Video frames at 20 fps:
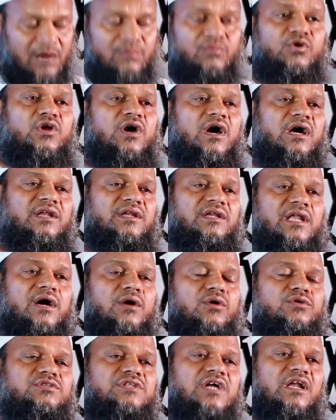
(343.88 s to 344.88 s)
আমরা
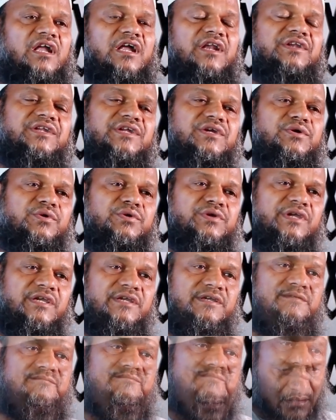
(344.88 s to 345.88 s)
আল্লাহ তালার নিকটে
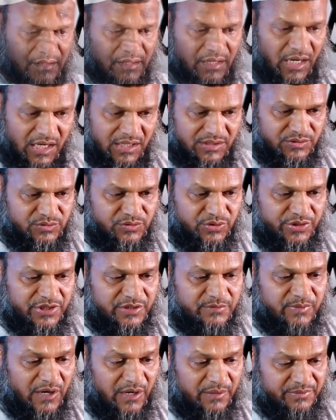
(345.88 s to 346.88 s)

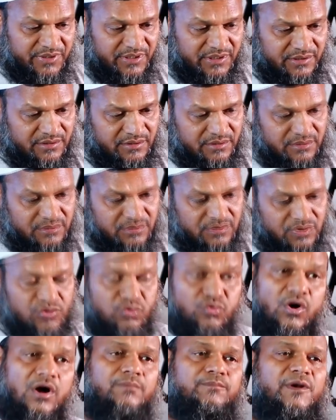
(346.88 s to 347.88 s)
আন্তরিকভাবে
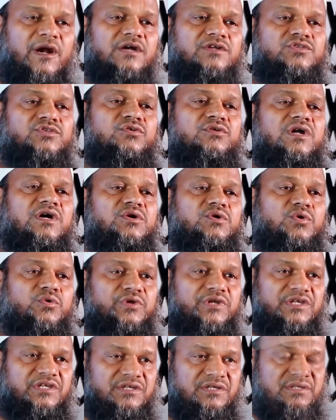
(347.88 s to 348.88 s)
দোয়া প্রার্থনা
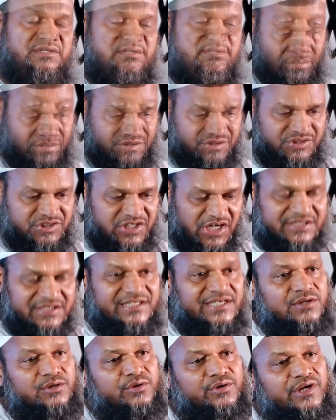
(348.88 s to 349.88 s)
করি
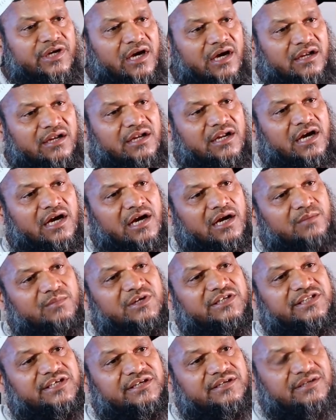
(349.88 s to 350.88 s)
যাতে করে আল্লাহ
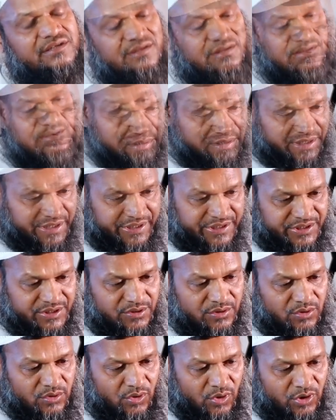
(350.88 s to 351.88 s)
আমাদের এই
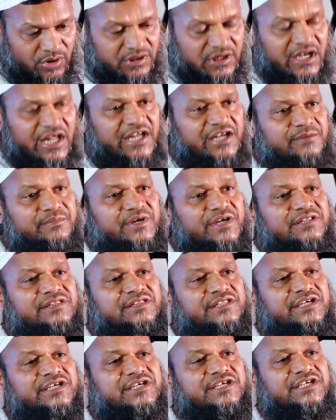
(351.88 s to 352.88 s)
অনলাইন
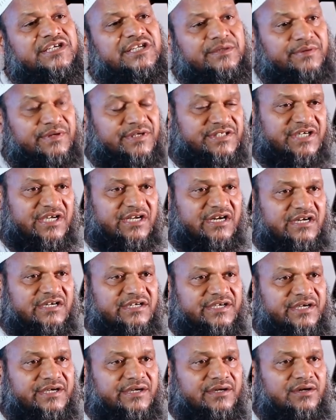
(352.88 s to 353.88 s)
ভিত্তিক টিভি
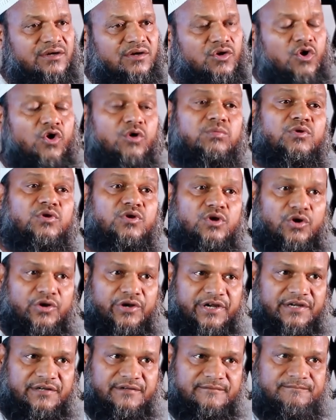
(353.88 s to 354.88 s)
চ্যানেলকে কবুল
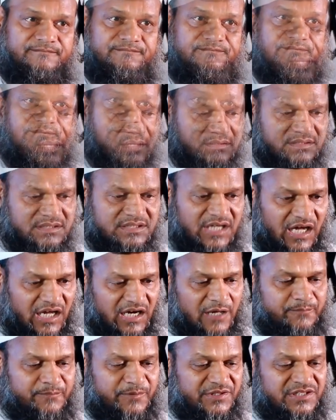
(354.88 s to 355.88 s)
করেন
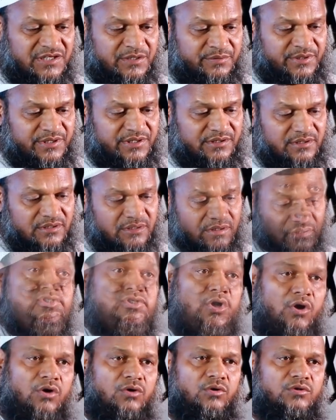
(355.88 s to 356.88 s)
সারা পৃথিবীর
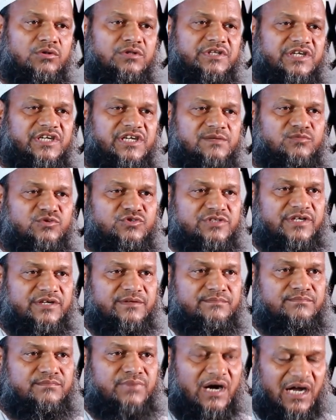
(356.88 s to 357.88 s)
সকল দিনই
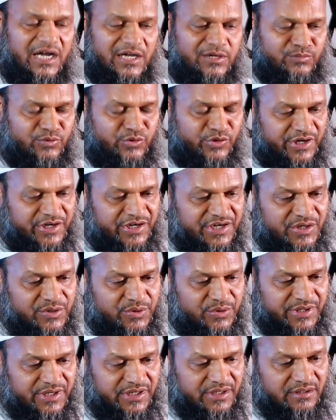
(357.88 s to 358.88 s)
মুসলিম ভাই বোনের
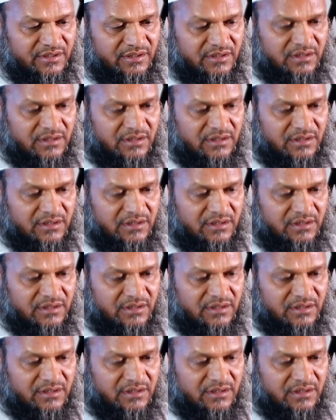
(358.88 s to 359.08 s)
নিকটে